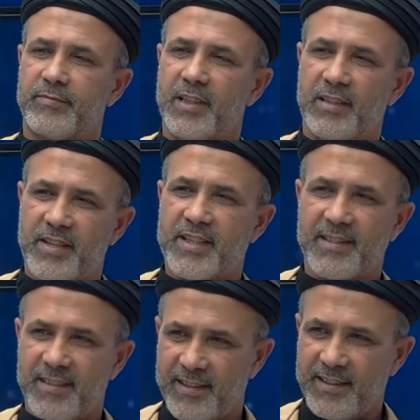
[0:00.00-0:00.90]

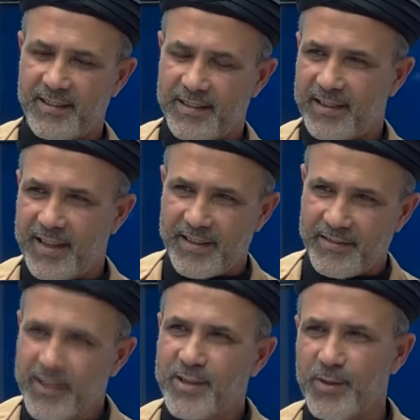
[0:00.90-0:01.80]
الفرز نعم
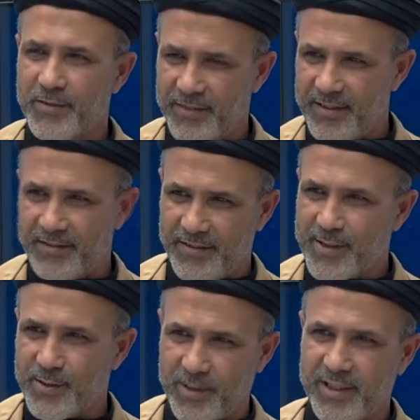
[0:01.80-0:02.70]
فرزوه فرزوه
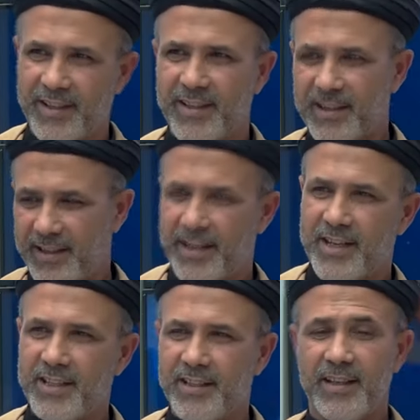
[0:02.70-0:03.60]
فرزوه آه، الشيء آه.
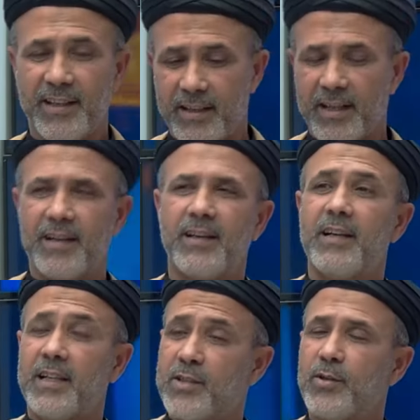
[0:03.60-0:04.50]
خرج عزلوه
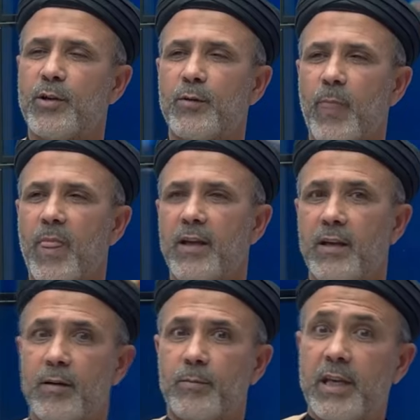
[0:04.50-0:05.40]
آه، عزلوه
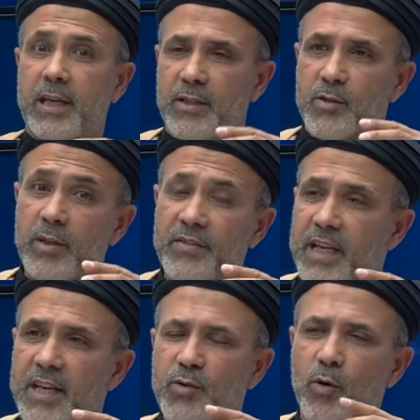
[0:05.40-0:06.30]
ملي كيعزو
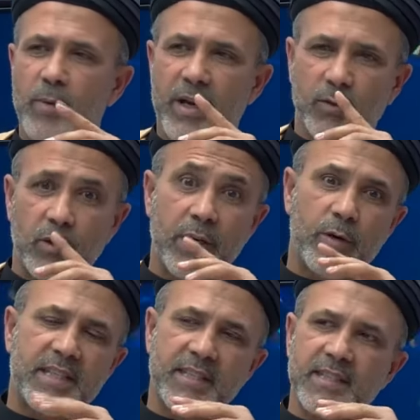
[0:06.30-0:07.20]
يفترسه مرض
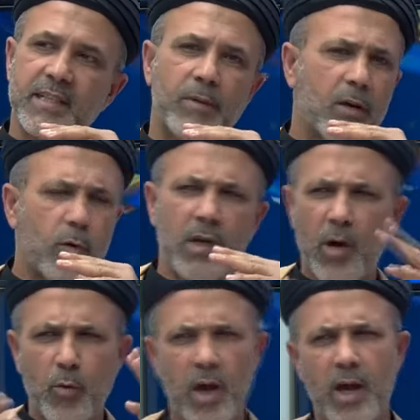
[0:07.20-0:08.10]
لانه يستسلم الى كل
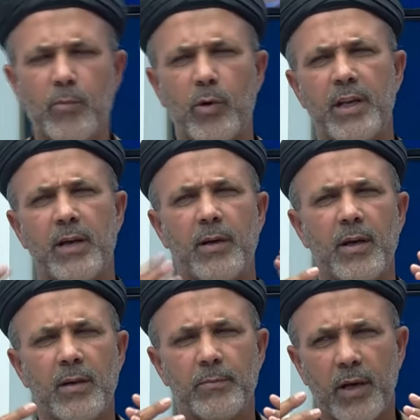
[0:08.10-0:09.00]
الاوهام كيولي
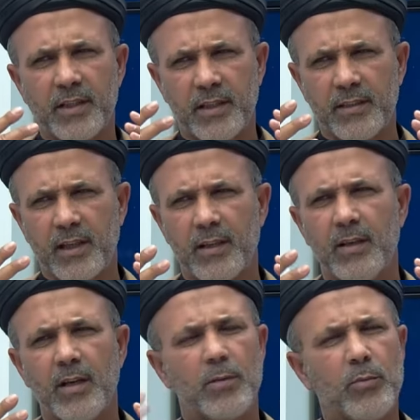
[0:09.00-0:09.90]
كيواجه المرض
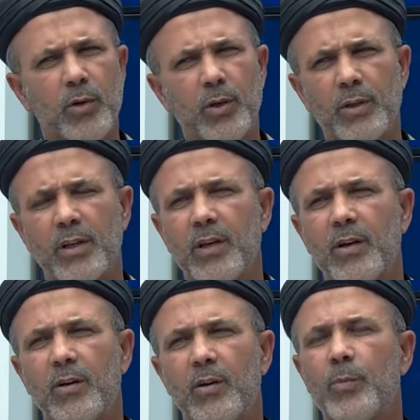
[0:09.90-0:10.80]
بوحدو لانه تيعاني من
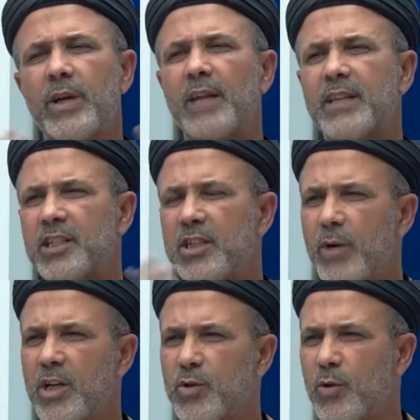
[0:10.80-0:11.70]
الحزن وخاصه ما
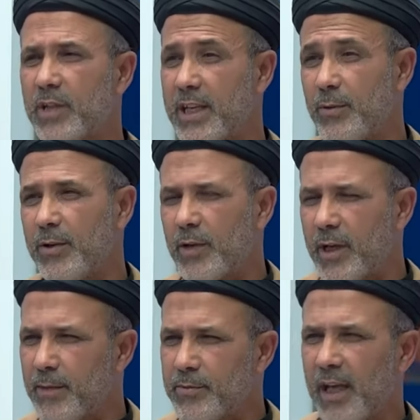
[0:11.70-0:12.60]
يواجهه كيولي يقول
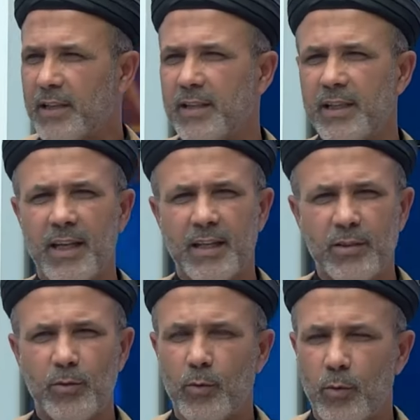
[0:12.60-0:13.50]
انا ضعت انا
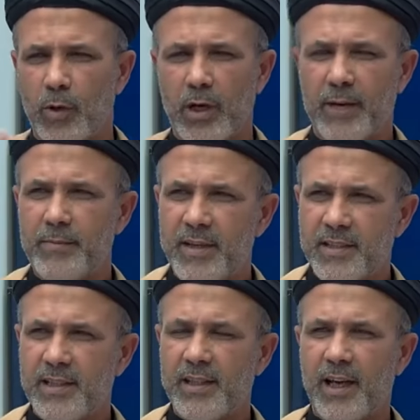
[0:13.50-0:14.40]
هذه واقرب
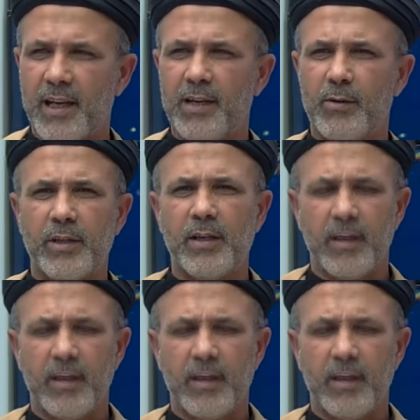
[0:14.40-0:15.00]
الناس اللي خلوني